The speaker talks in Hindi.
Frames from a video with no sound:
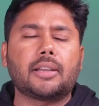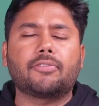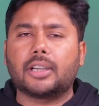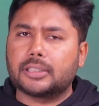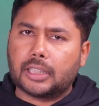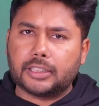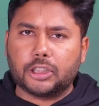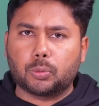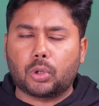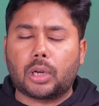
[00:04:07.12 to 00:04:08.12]
है फास्ट
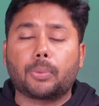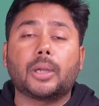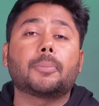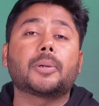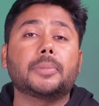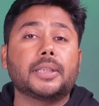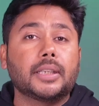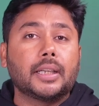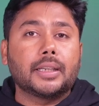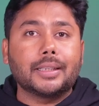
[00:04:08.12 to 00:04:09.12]
चार्जिंग स्पोर्ट आपको यहाँ पर भी
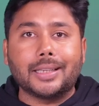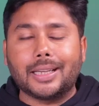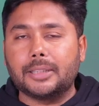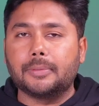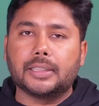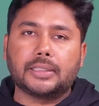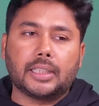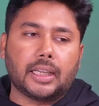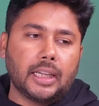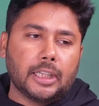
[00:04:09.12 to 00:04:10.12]
नहीं मिलती है